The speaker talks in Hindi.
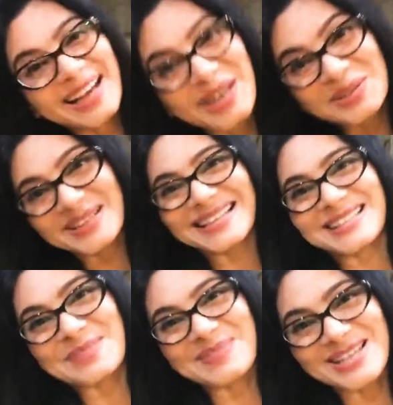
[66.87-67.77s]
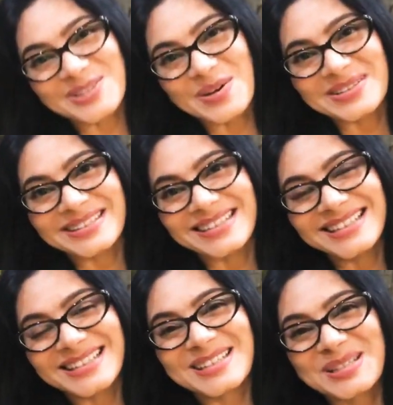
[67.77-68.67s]
हेलो देसी प्लस
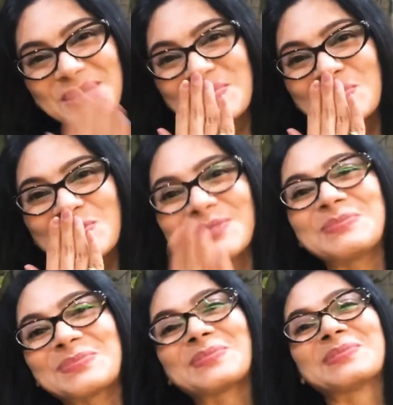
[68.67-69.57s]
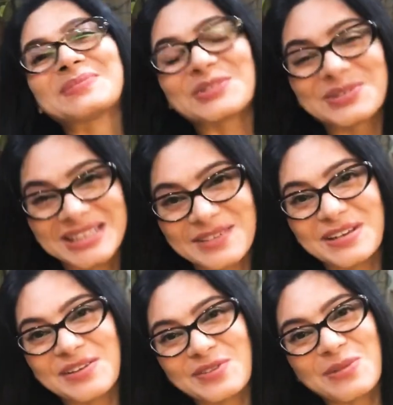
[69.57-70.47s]
ऑडियंस गुड
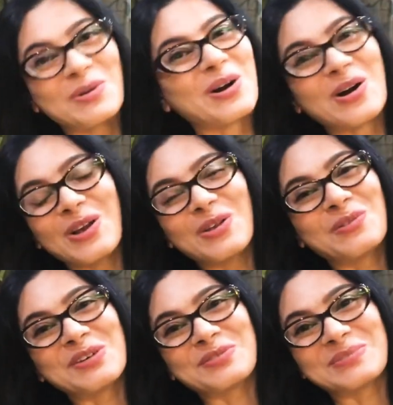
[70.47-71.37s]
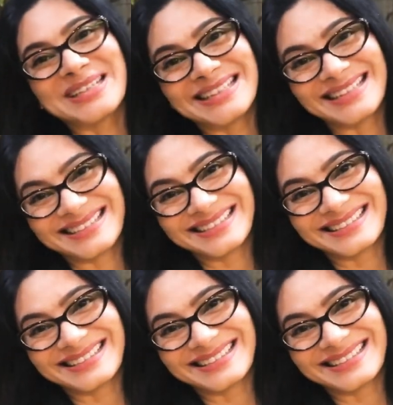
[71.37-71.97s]
इवनिंग फ्रॉम ऑल ओवर फ्रॉम इंडिया